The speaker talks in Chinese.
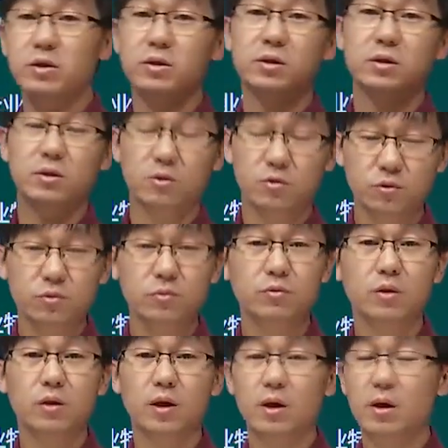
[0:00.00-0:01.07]
者自治区
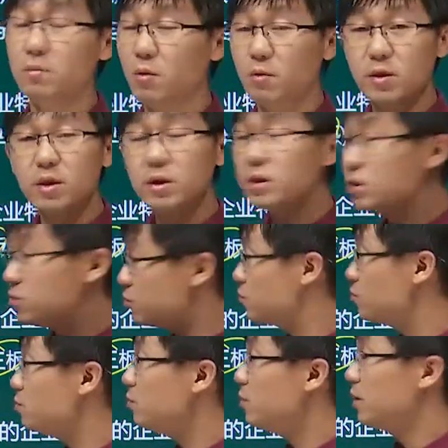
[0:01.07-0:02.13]
啊，某一个地
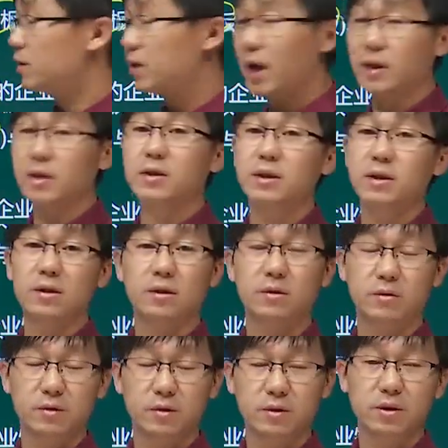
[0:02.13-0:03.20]
区它的这个
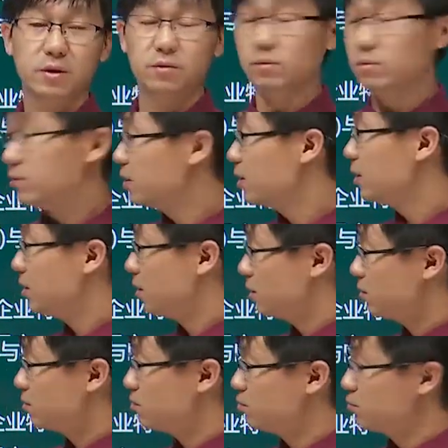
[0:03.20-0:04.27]
这种
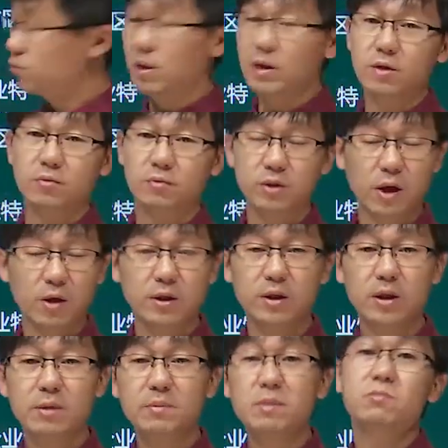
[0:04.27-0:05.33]
呃股权那种交易，
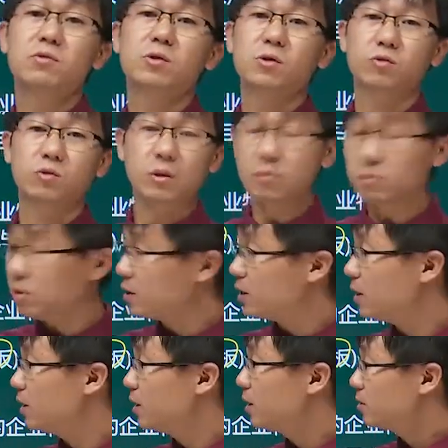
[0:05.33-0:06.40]
并不是全国的。
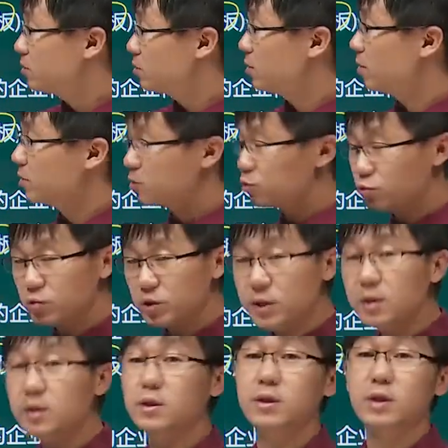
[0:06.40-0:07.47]
呃，从
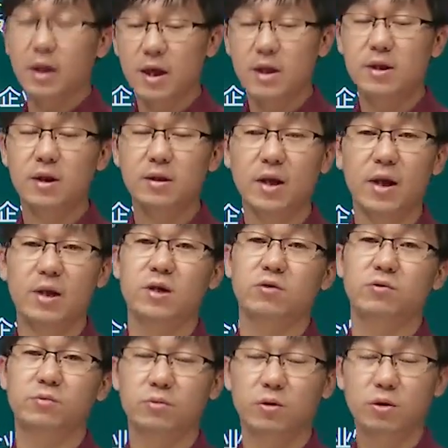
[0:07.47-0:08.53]
性质上来讲，它也
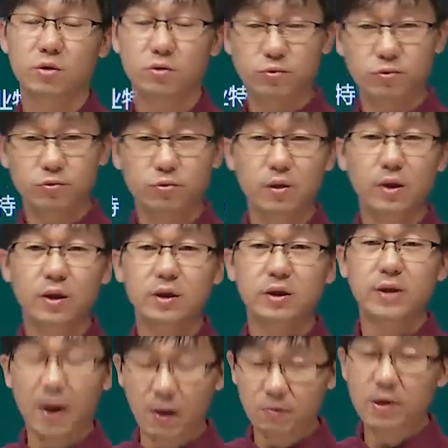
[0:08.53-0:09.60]
是属于场